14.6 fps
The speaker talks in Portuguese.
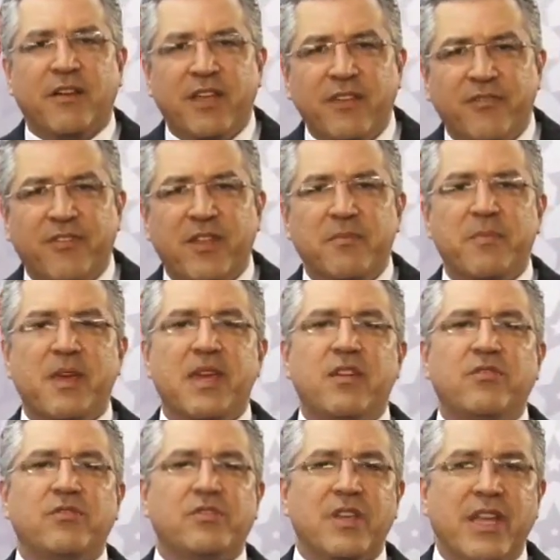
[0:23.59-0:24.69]

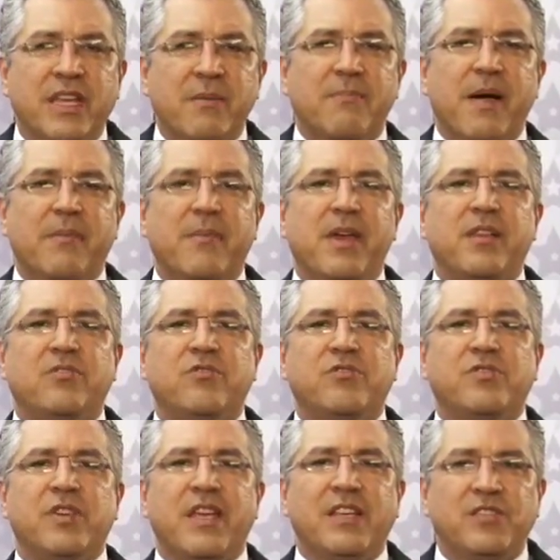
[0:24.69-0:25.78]
enfermeiros,
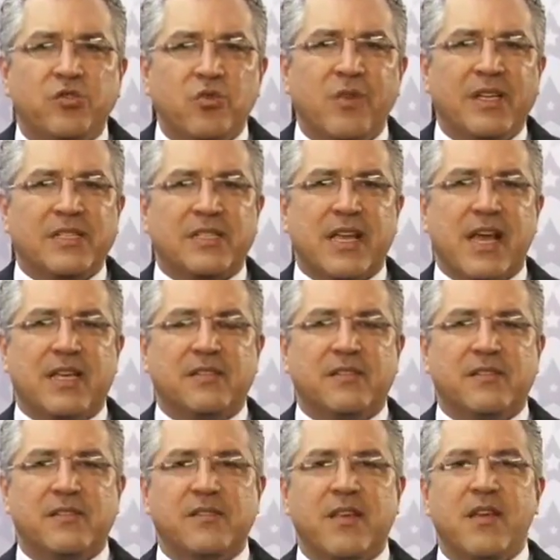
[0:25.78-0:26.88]
equipamentos em suas
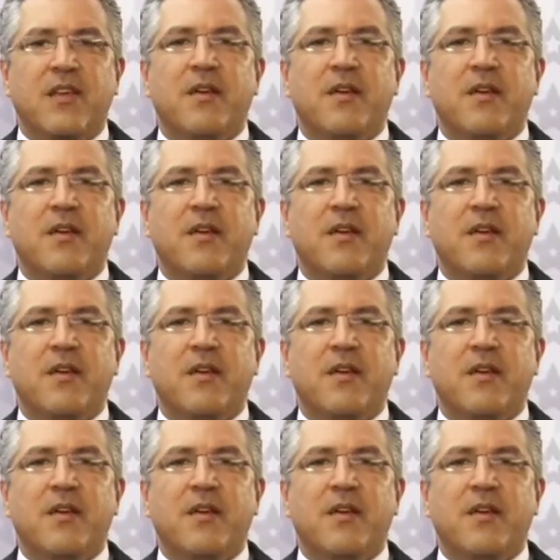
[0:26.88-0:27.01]
casas,